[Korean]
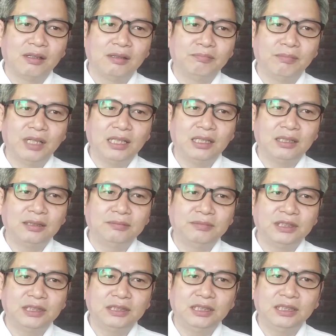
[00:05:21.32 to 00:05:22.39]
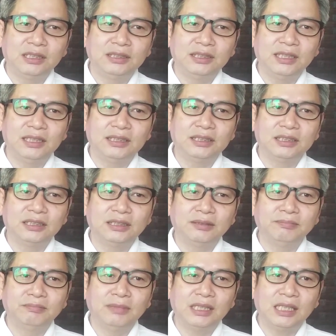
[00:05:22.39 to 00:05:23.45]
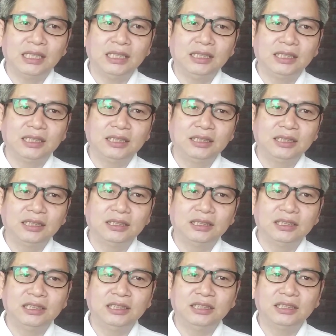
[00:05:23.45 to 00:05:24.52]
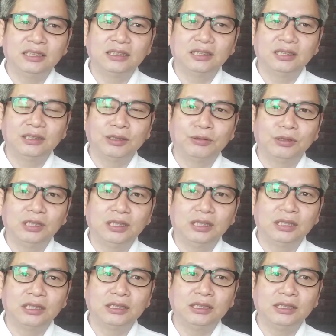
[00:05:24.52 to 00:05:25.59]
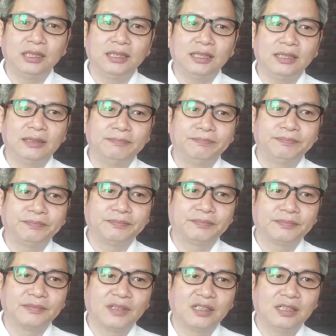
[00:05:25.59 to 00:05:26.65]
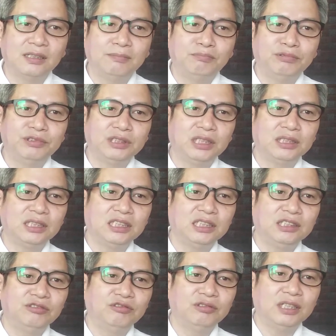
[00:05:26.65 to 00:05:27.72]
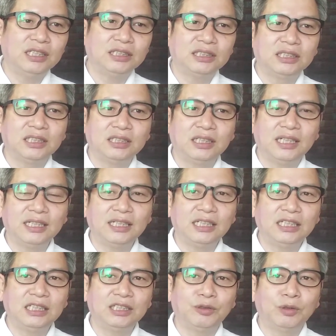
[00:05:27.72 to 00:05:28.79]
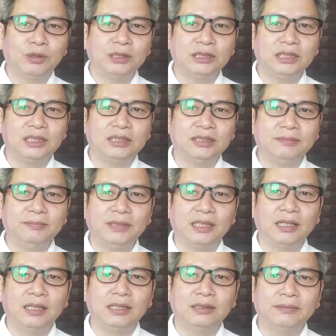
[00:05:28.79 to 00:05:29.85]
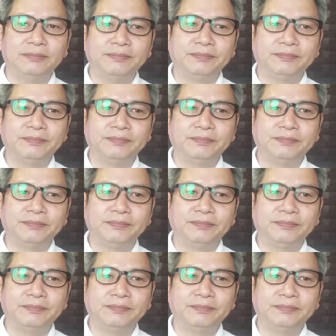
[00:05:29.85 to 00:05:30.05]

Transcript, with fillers: 엄마가 없는 현재에서 엄마가 있던 그 시절을 떠올리는 것인데 그 풍경이 눈에 선하게 떠오르지 않습니까?